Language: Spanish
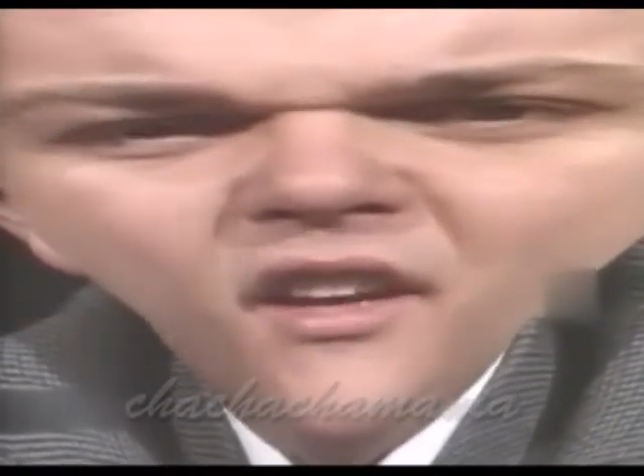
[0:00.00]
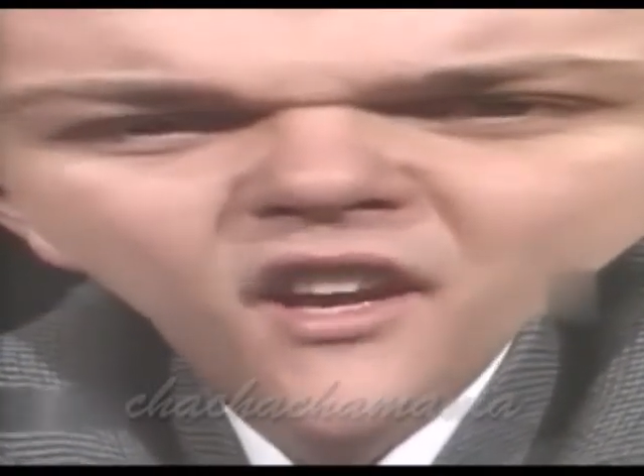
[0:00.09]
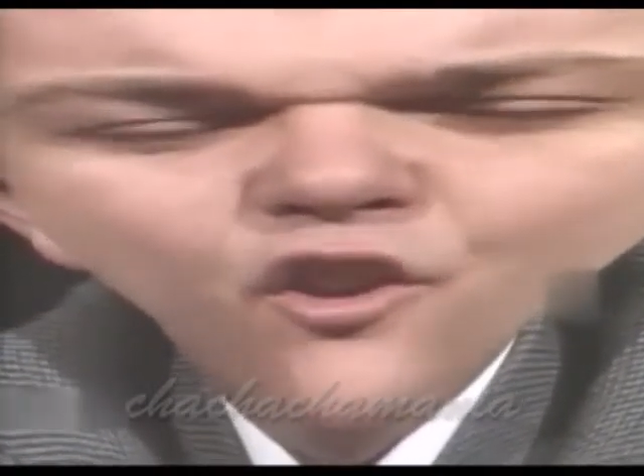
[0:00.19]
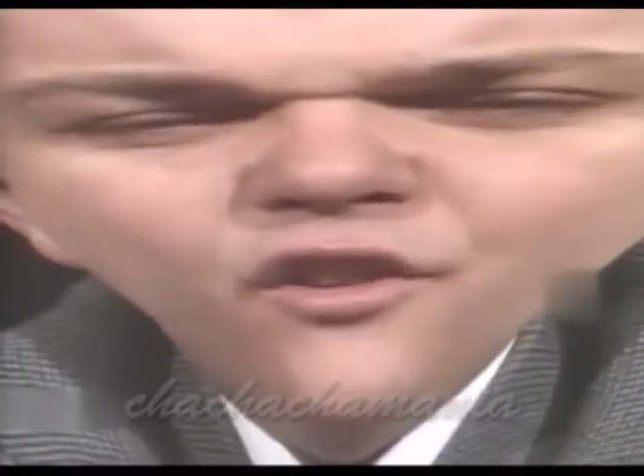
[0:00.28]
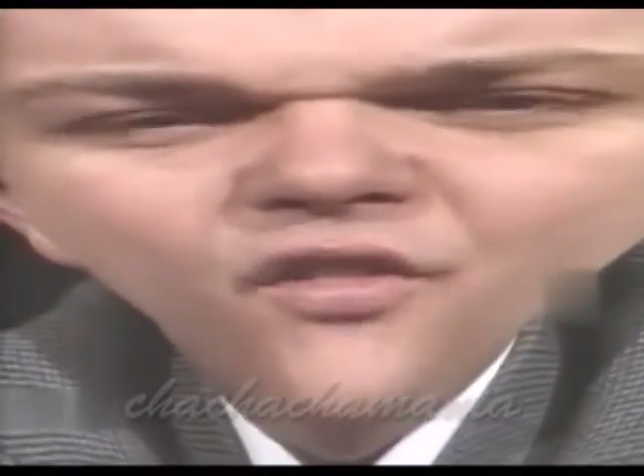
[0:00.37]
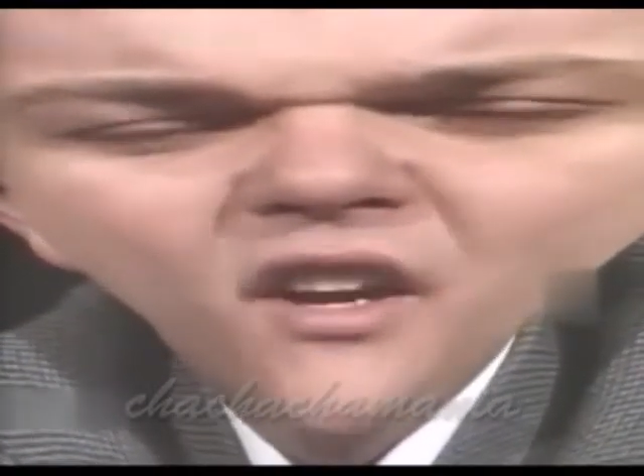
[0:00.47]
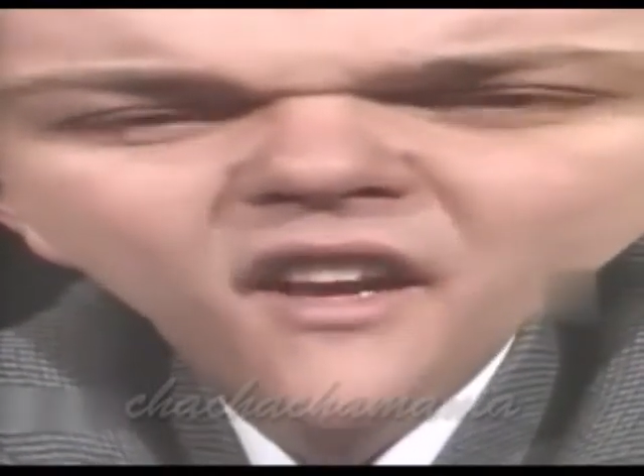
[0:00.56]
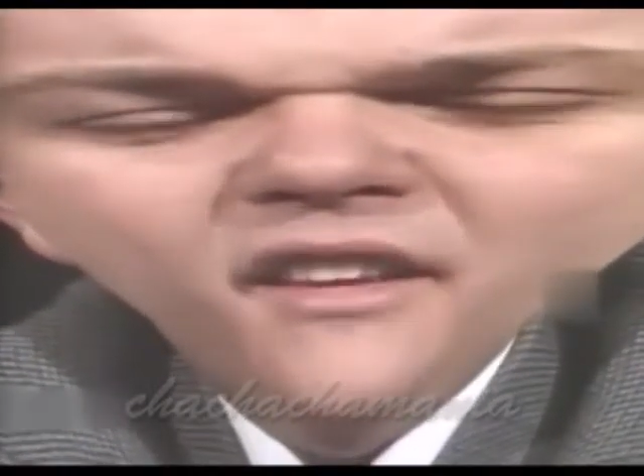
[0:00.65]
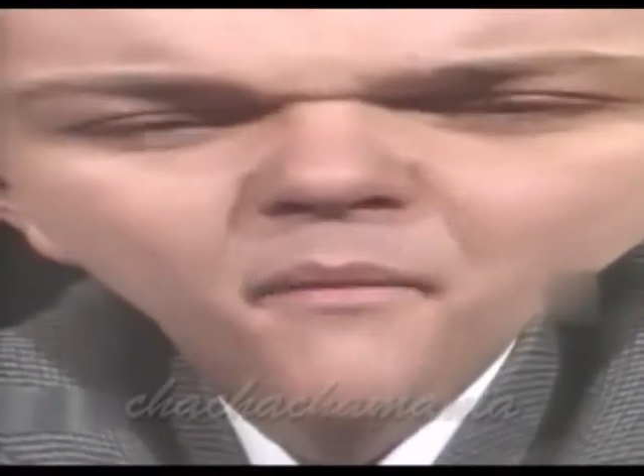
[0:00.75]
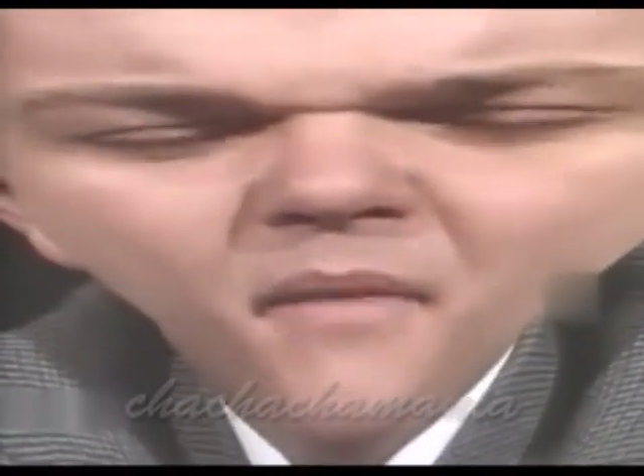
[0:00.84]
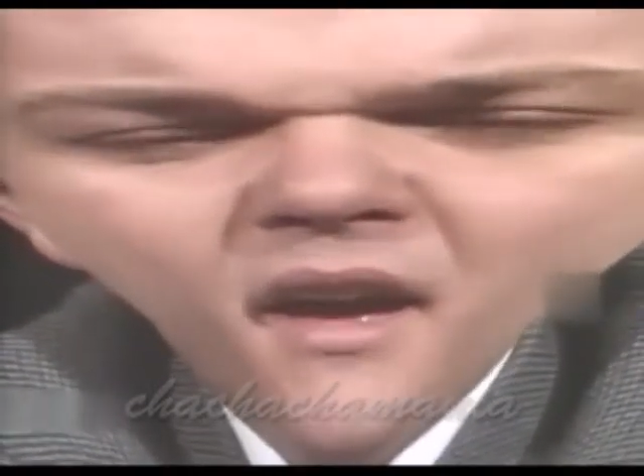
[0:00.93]
quiero decirles
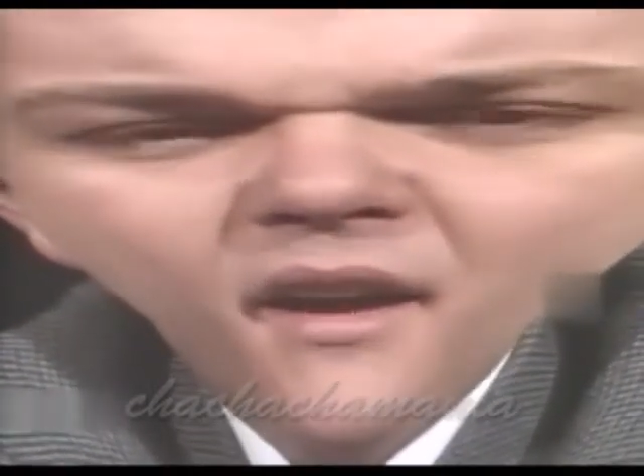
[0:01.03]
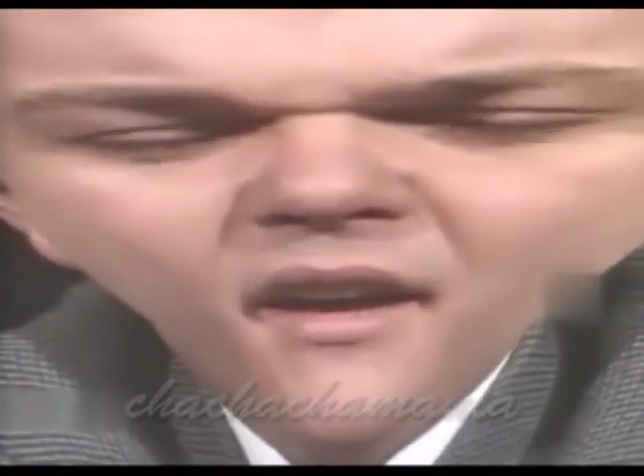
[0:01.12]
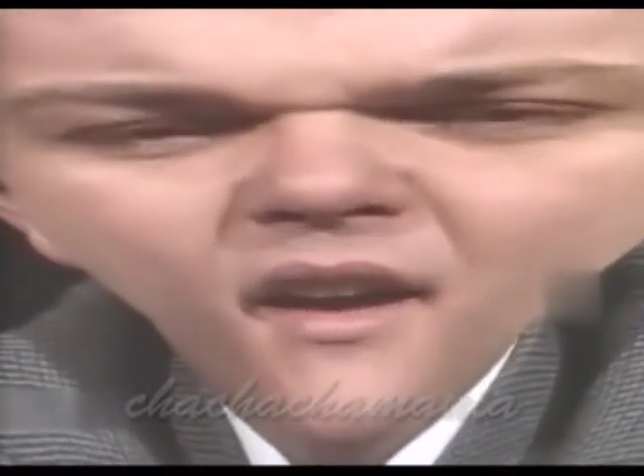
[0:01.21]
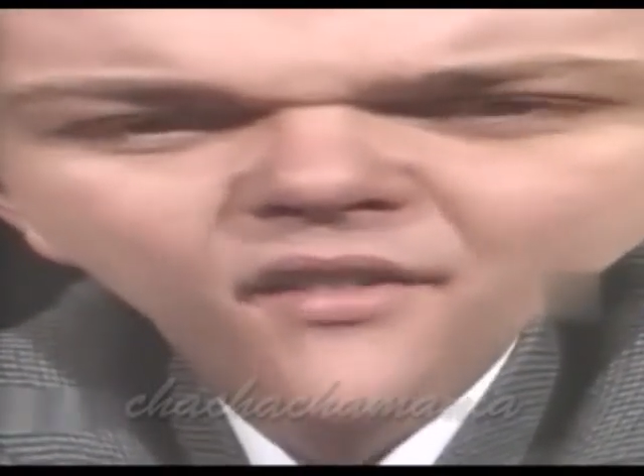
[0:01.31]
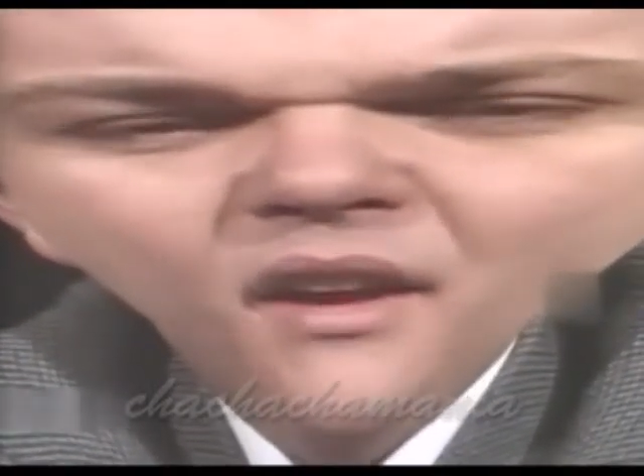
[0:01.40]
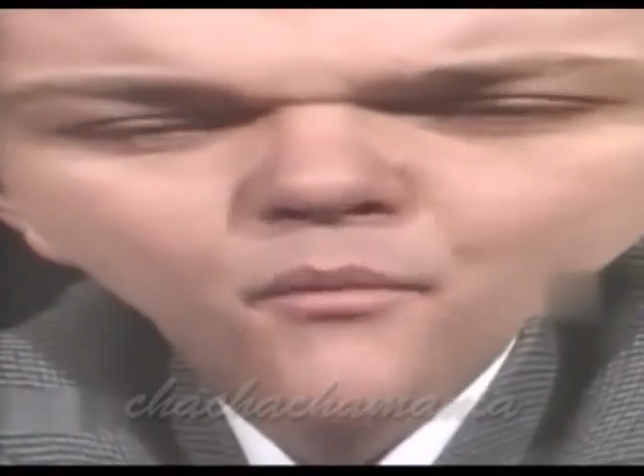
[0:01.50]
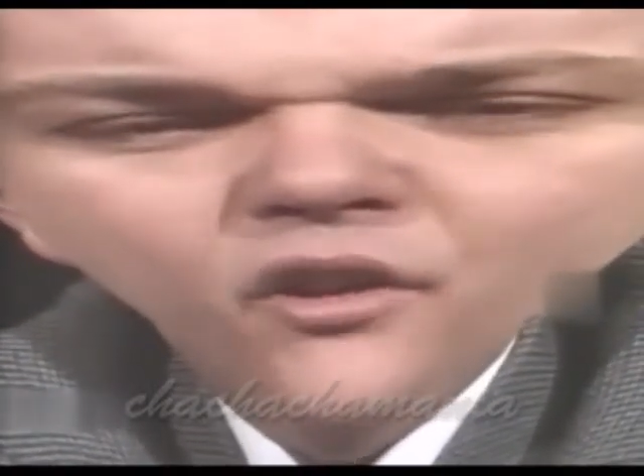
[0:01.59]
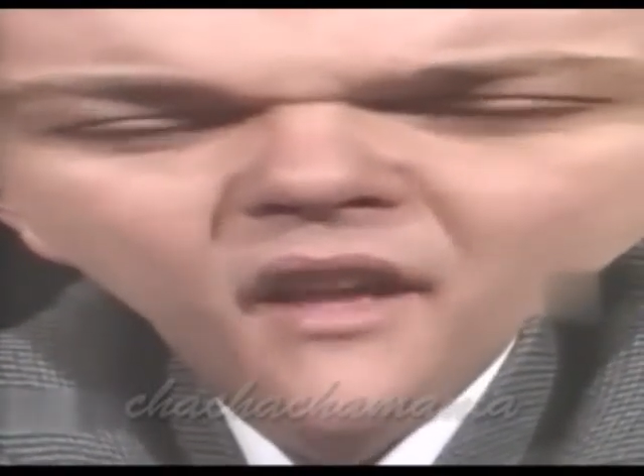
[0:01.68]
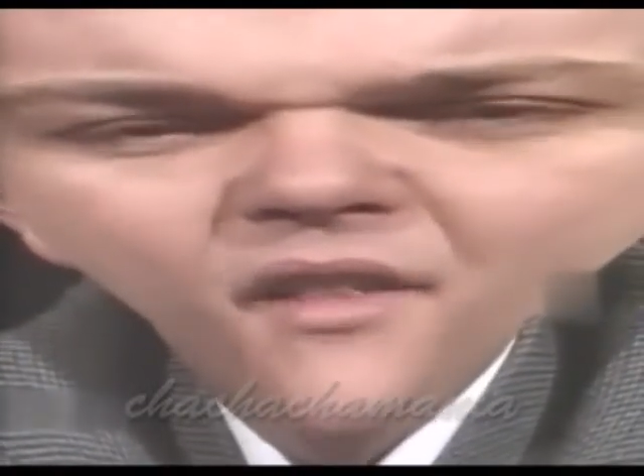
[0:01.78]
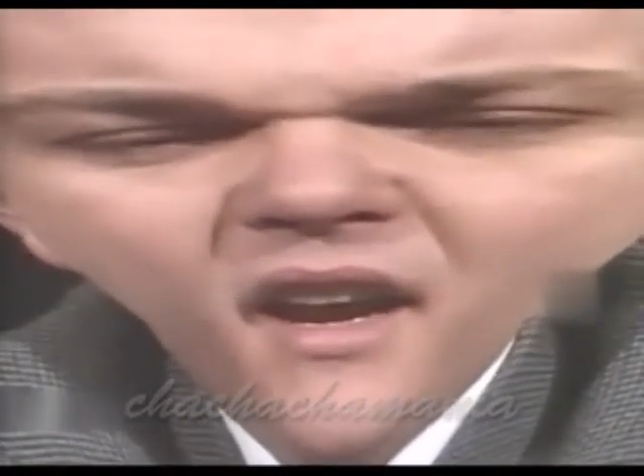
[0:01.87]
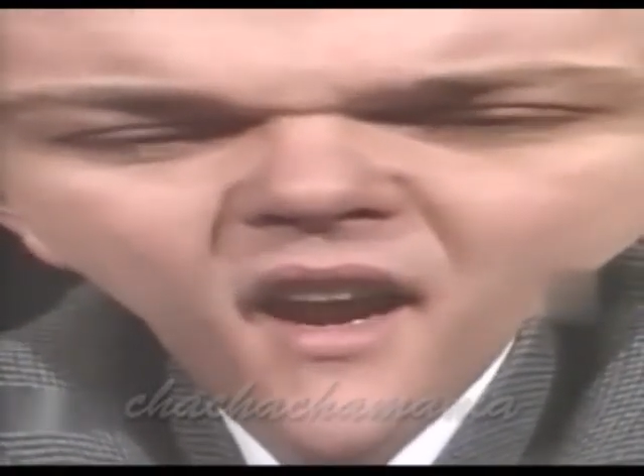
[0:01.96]
también que esa
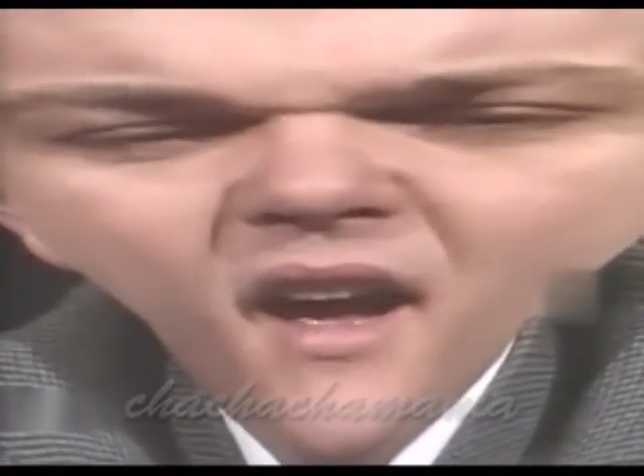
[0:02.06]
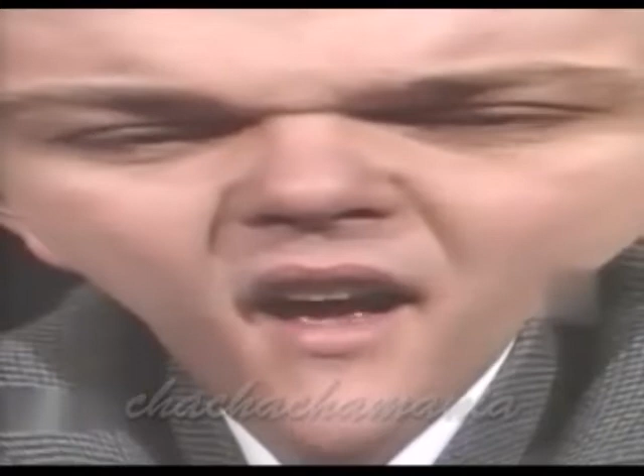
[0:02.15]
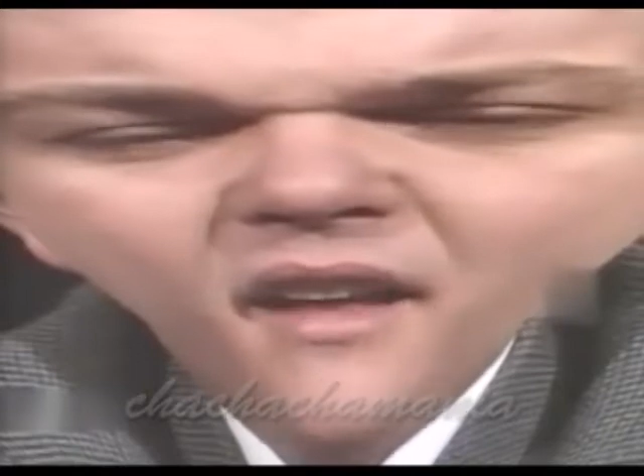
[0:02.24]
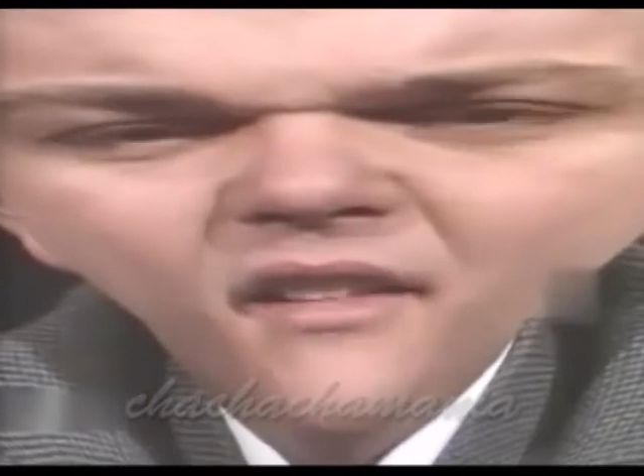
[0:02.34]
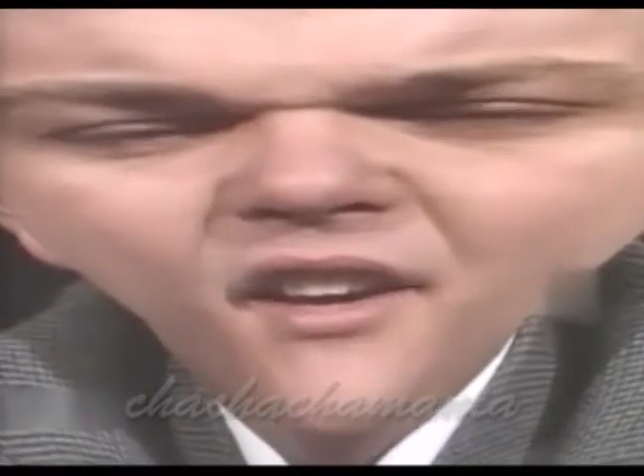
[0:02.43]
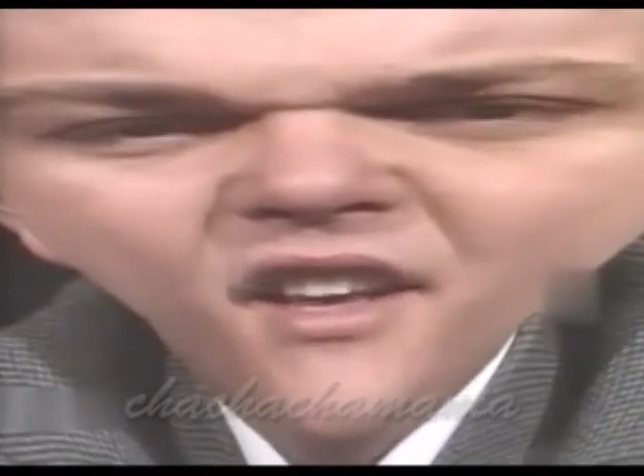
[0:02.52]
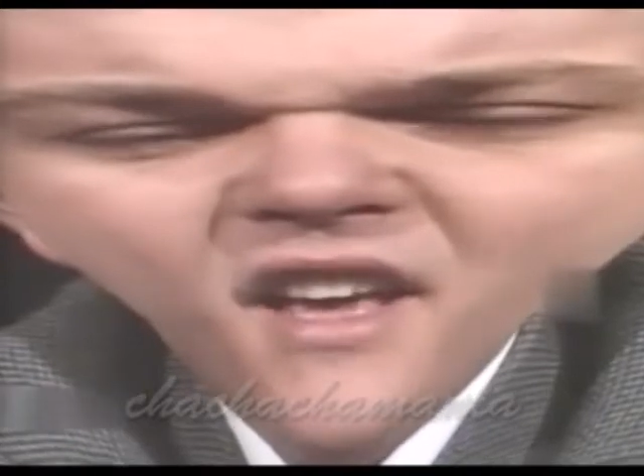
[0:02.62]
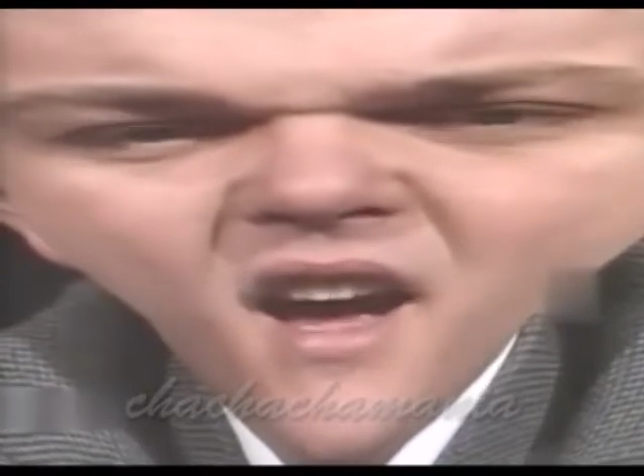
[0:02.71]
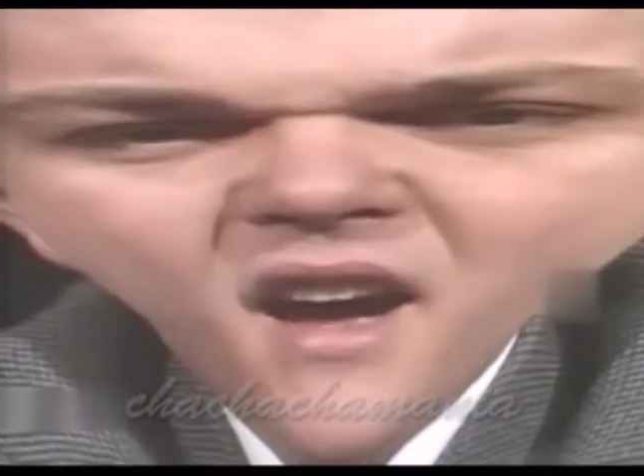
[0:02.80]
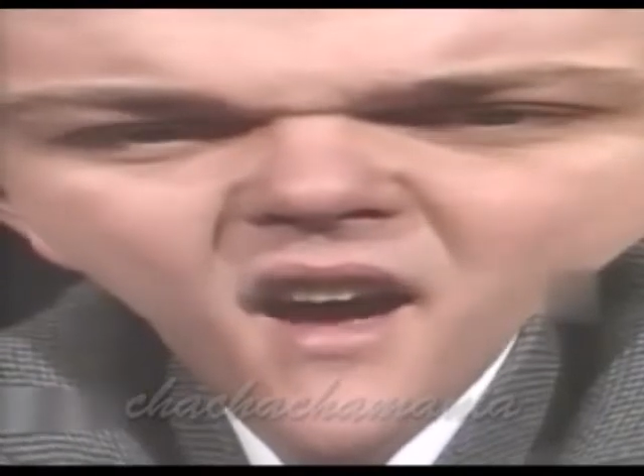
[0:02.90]
mortadela tenía